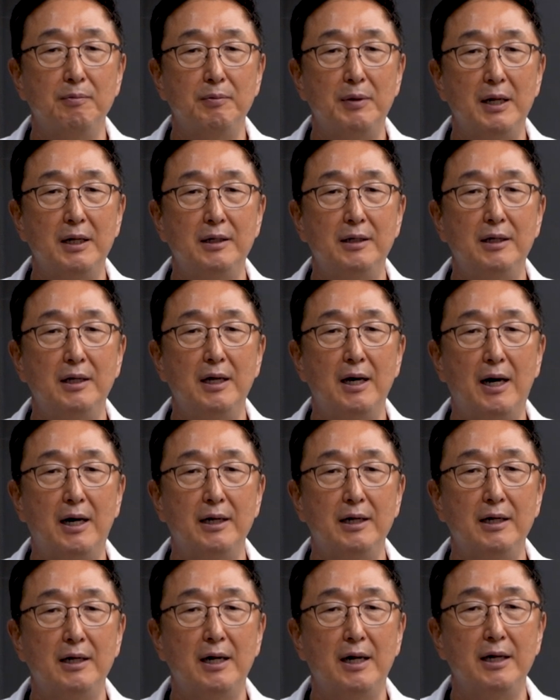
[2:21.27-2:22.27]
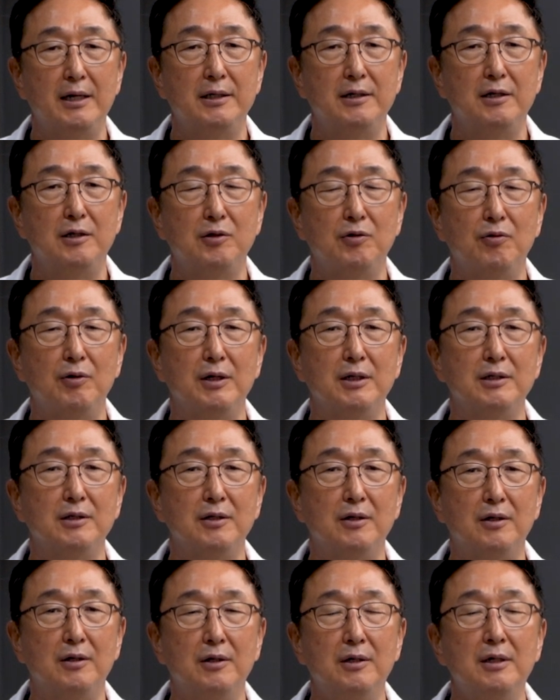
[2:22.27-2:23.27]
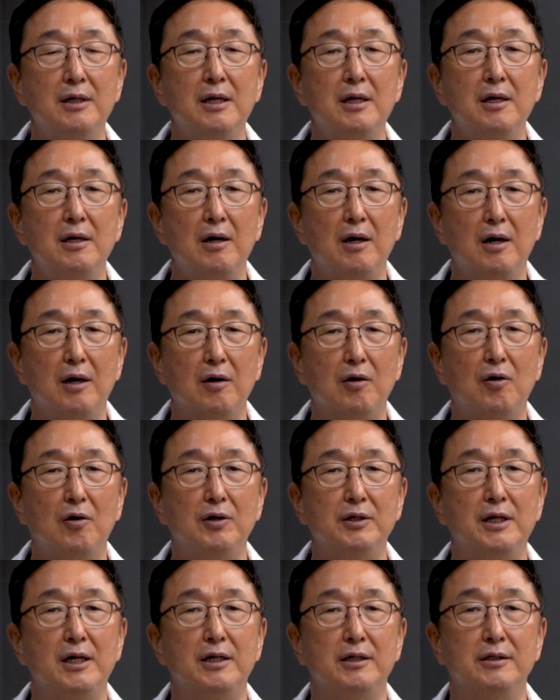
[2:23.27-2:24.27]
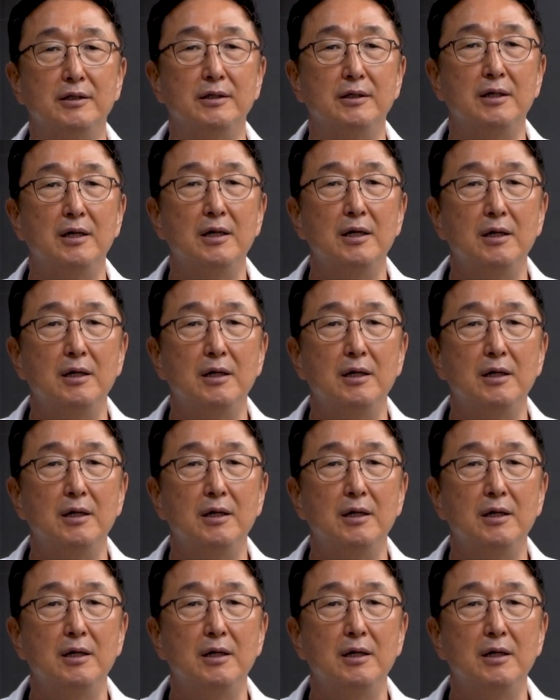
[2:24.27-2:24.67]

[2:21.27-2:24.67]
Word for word: 팬티 아래 라인을 통해서 어, 꺼내는